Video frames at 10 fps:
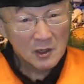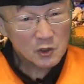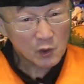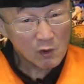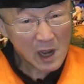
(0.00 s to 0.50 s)

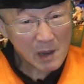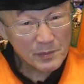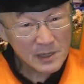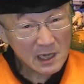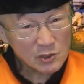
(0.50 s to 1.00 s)
想讲阿
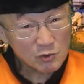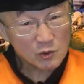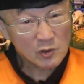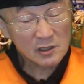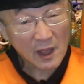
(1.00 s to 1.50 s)
扁来时
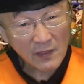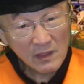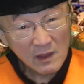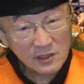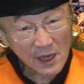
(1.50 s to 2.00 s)
足可怜，
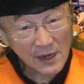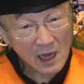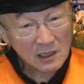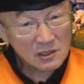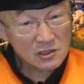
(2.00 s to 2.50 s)
谁呐？